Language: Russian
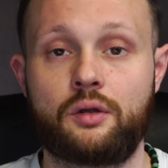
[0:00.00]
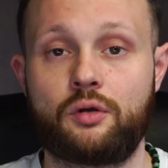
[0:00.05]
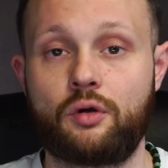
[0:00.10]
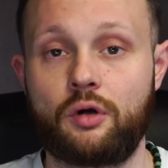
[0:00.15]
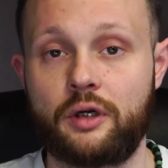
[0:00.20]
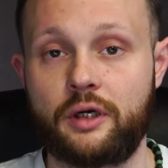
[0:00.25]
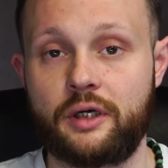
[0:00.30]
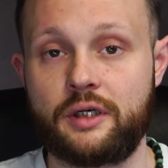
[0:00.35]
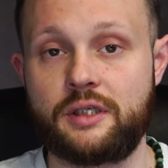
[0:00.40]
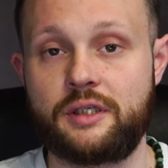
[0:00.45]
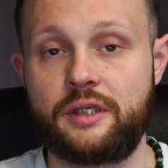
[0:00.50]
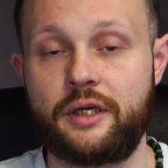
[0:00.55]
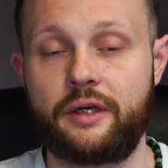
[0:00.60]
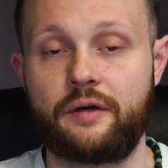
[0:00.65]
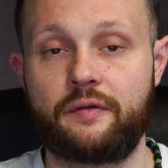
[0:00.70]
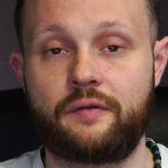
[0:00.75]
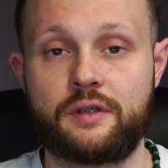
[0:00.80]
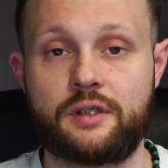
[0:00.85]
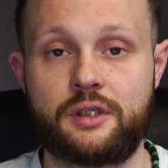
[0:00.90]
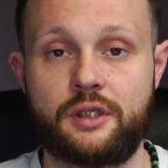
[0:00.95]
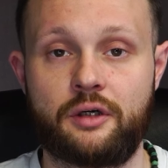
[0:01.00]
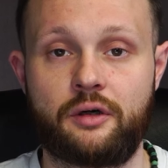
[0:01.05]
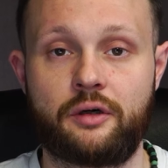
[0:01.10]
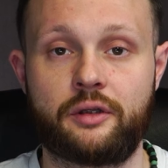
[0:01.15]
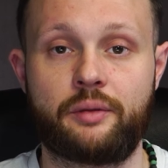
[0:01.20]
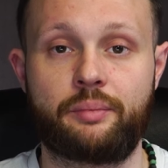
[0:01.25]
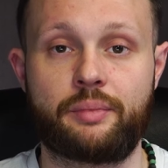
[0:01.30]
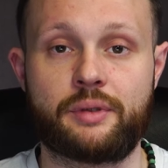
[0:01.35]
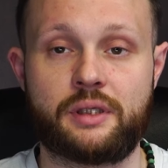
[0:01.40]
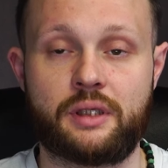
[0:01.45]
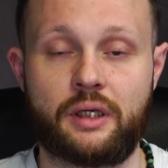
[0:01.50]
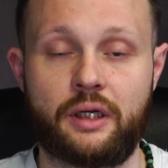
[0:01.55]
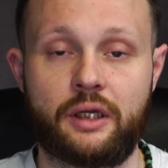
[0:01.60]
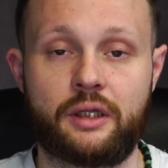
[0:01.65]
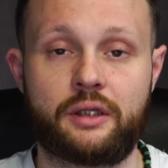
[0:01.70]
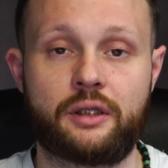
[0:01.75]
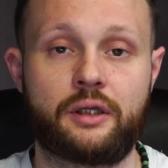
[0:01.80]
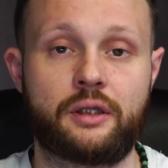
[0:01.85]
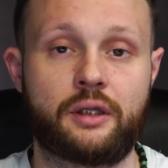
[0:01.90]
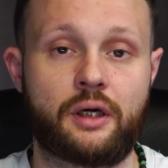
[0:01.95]
Только из дерева сделаны
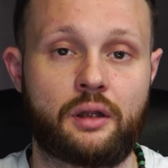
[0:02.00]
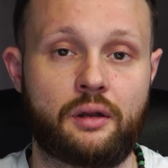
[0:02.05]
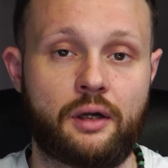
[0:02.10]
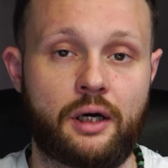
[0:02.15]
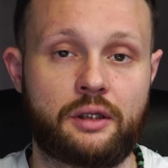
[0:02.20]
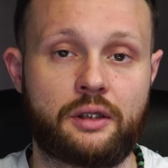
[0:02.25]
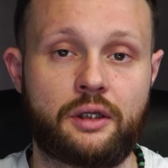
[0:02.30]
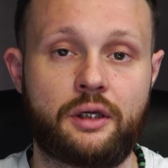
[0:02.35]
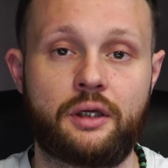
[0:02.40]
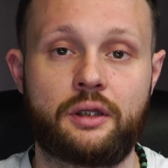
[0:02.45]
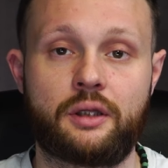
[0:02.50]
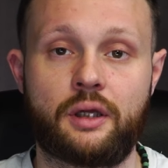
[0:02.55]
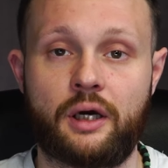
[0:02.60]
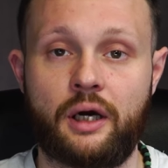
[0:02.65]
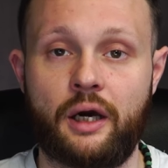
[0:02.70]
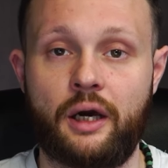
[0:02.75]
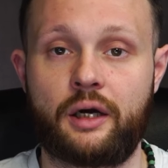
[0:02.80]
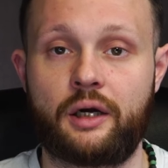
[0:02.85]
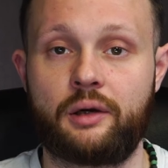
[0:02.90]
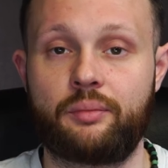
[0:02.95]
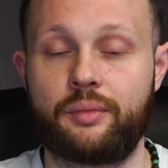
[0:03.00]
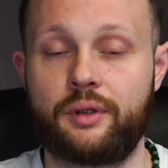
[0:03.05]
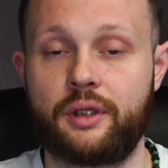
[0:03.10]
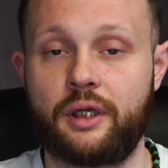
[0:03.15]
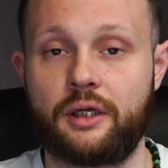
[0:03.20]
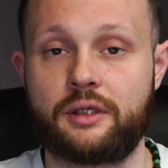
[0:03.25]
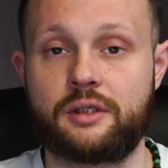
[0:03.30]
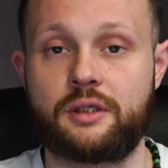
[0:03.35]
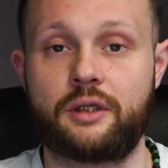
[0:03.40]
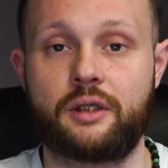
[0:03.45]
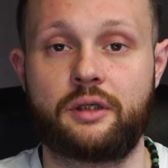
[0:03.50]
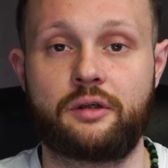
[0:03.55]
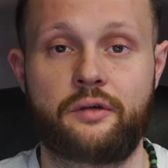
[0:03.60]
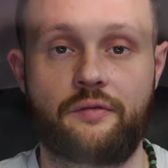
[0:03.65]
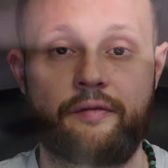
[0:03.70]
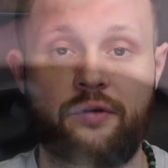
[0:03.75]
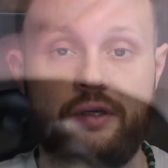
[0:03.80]
пистолетные накладки и такая комбинация дала